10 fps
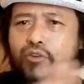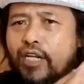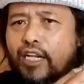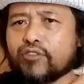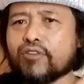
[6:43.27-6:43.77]

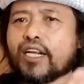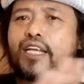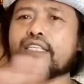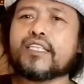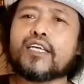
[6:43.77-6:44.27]

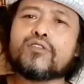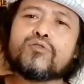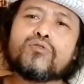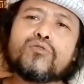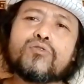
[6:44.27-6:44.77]
saudara-saudara kita
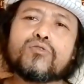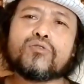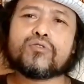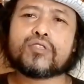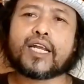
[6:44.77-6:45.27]
itu
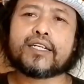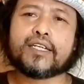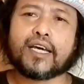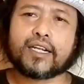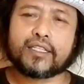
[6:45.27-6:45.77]

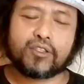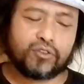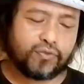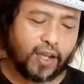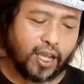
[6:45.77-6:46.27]
sadar,
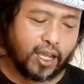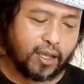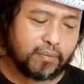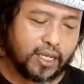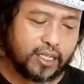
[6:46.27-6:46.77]
terus
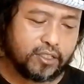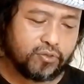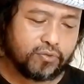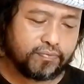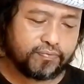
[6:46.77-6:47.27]
paham, kan
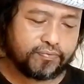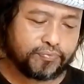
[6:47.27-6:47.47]
gitu.